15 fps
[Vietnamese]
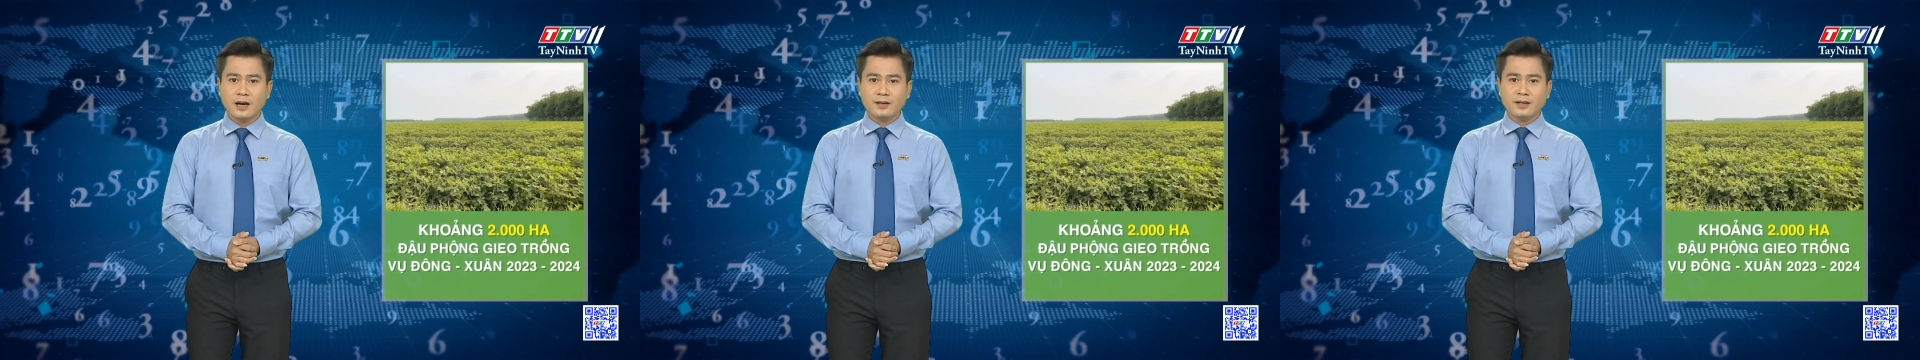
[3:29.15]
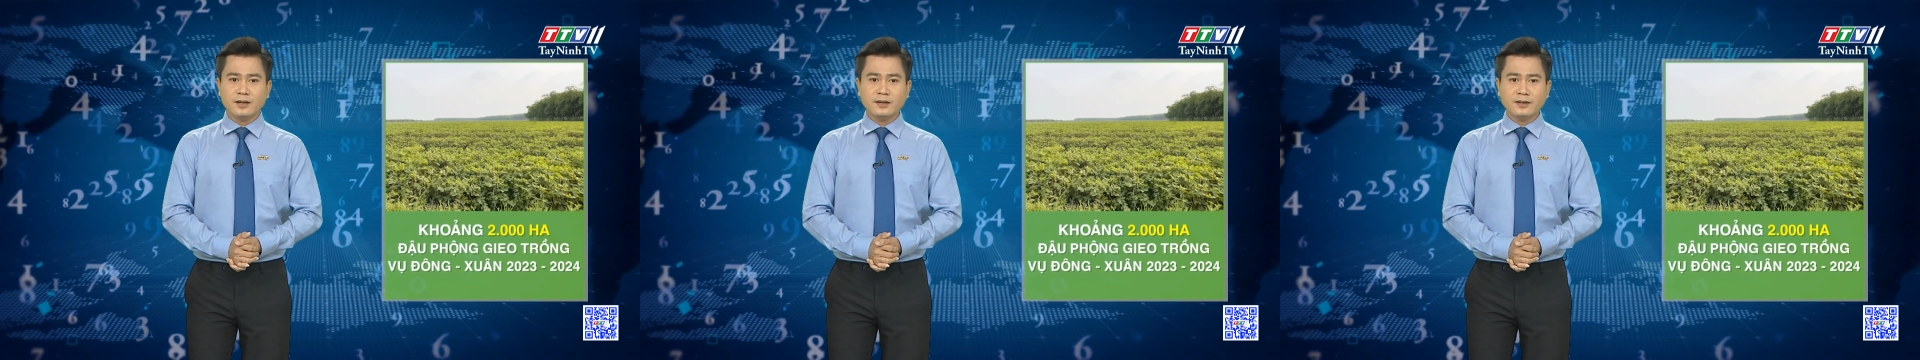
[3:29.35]

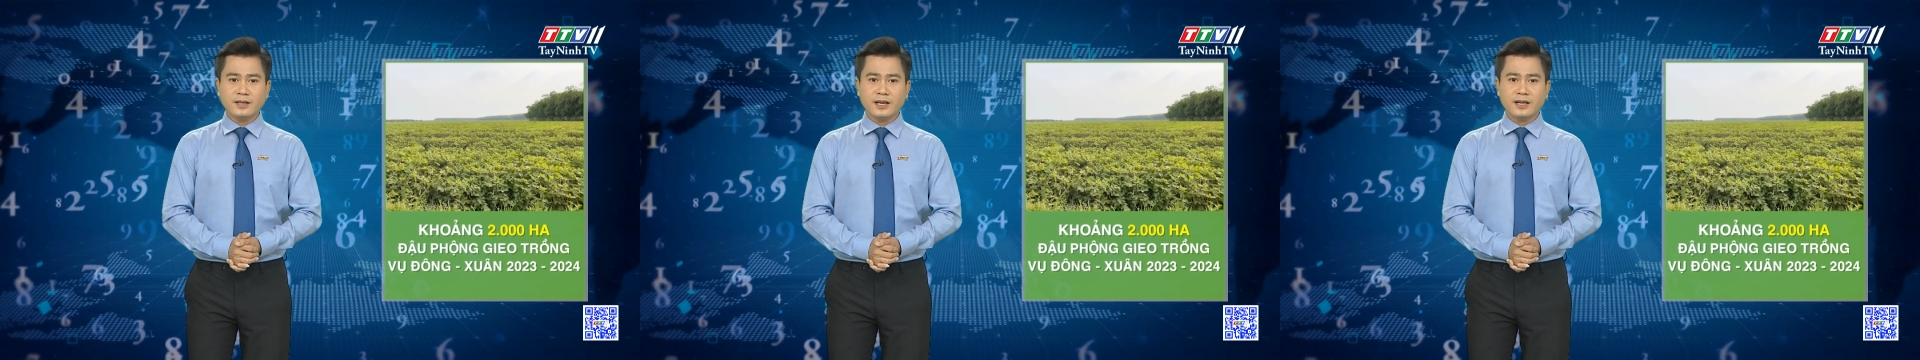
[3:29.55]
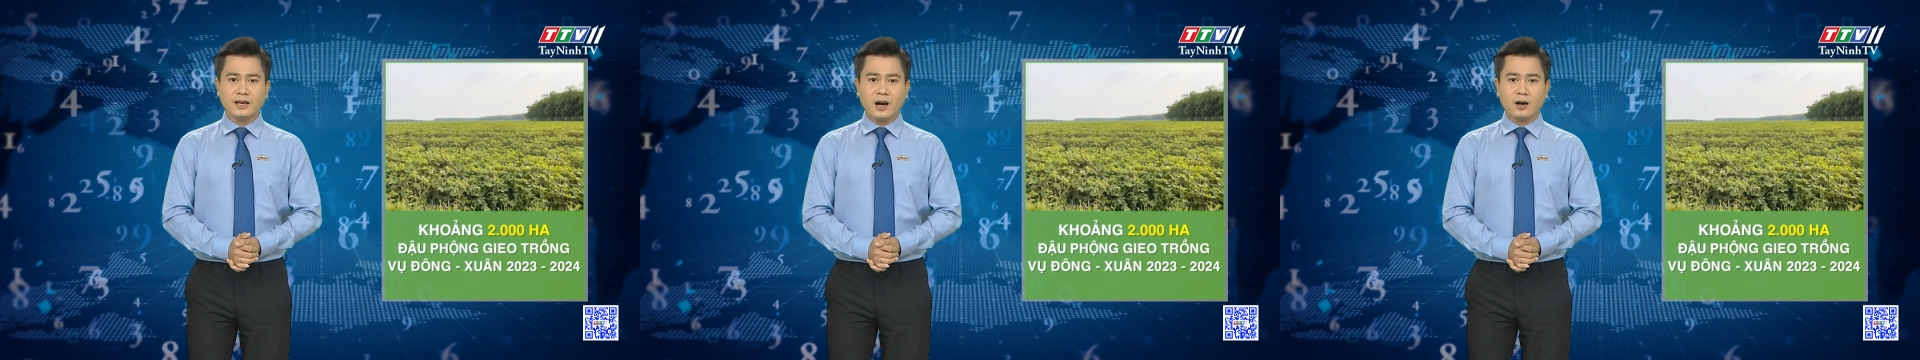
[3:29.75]
nhưng
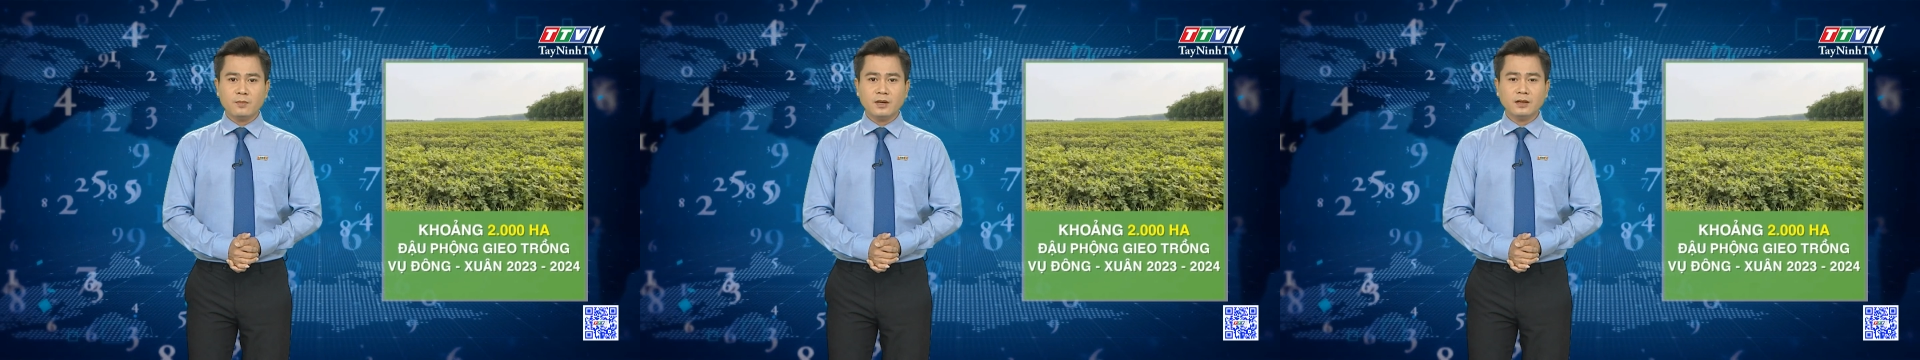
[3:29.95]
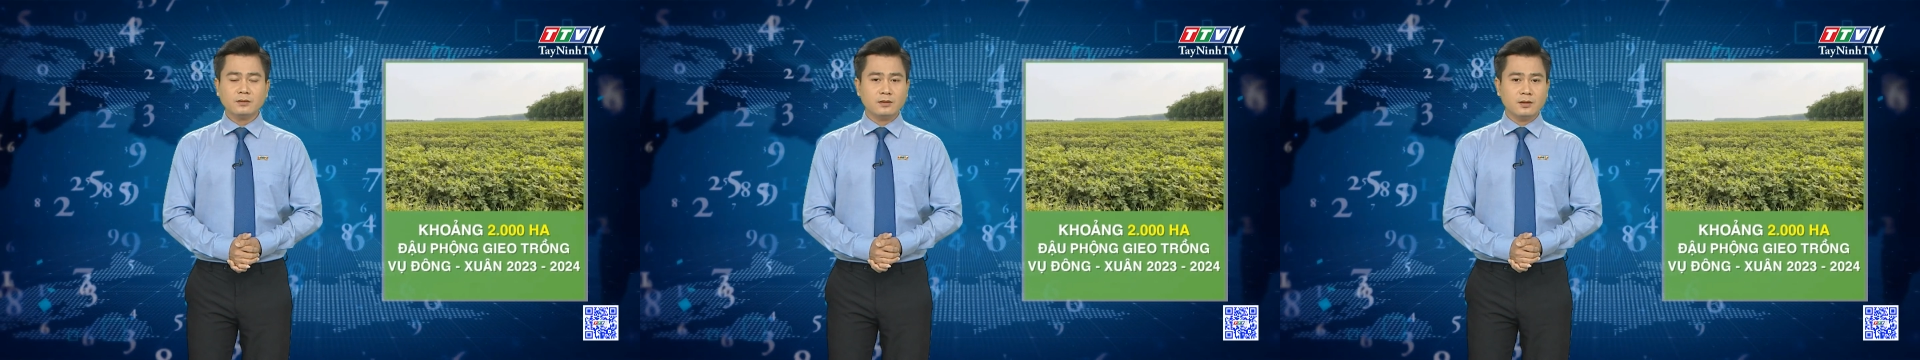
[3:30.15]
chỉ ở
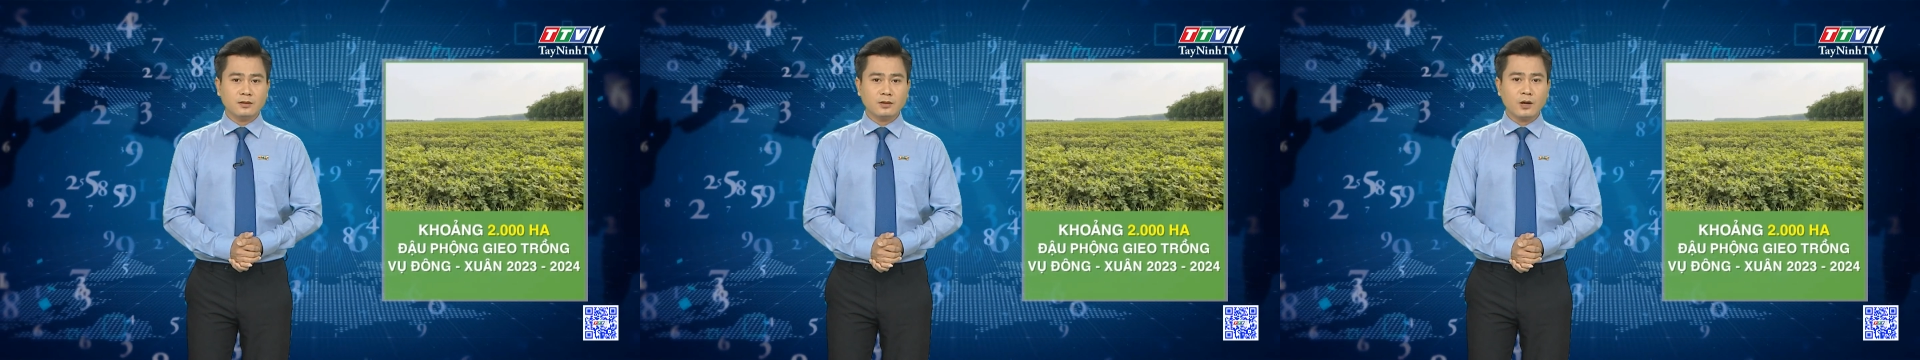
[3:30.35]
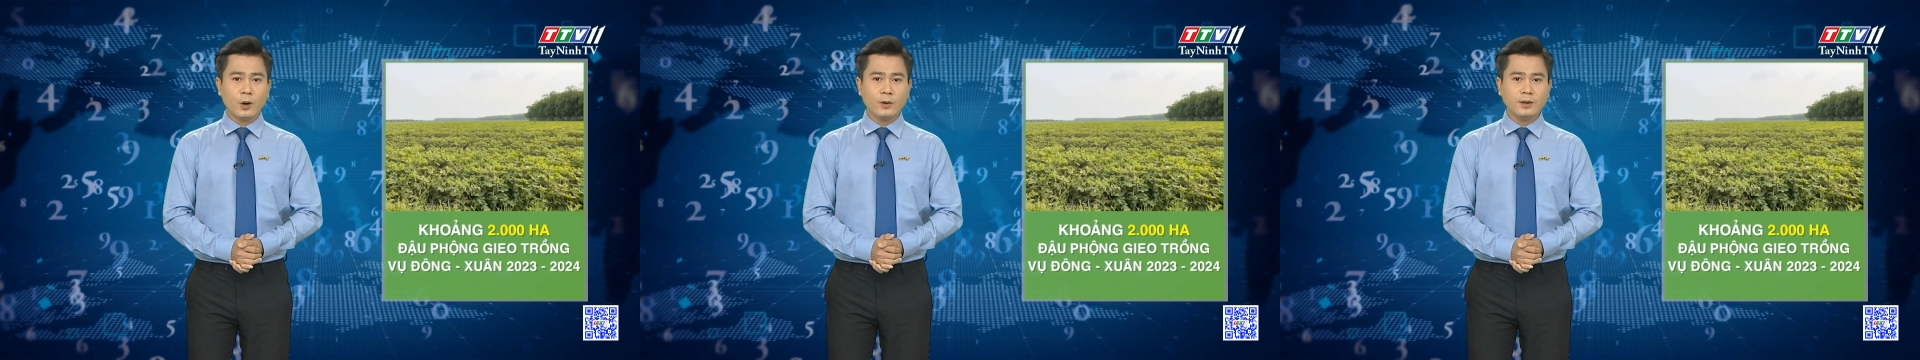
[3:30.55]
mức
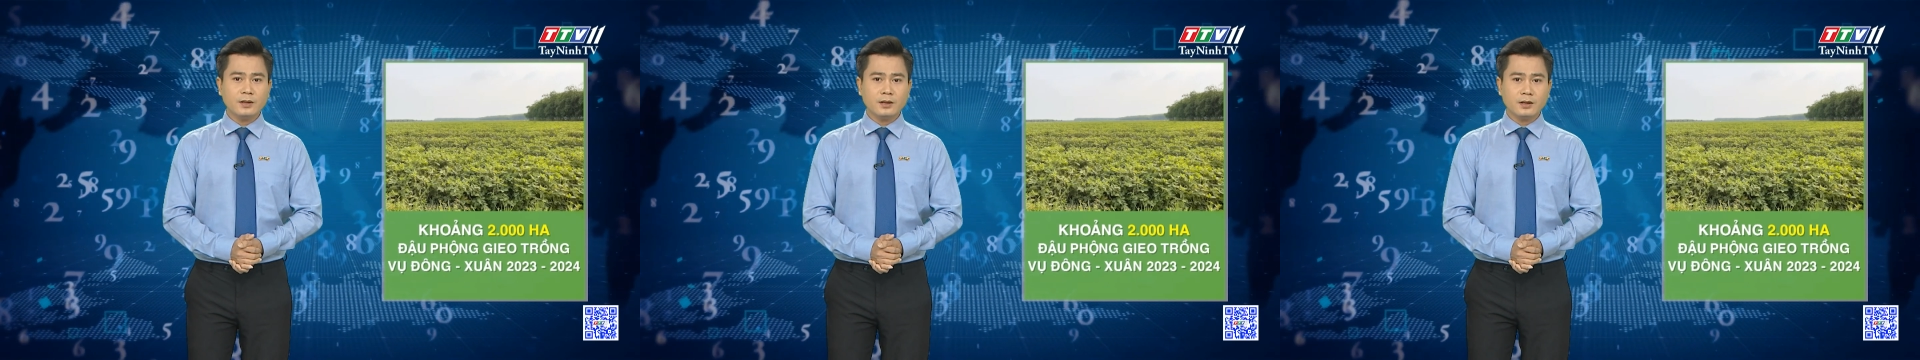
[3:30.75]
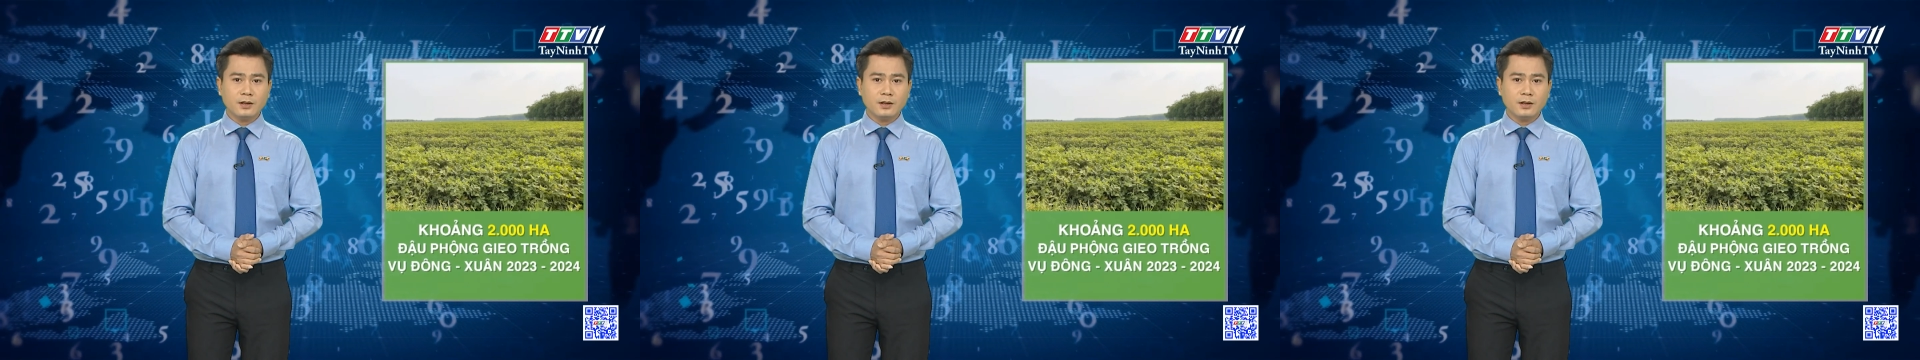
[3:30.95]
tương đối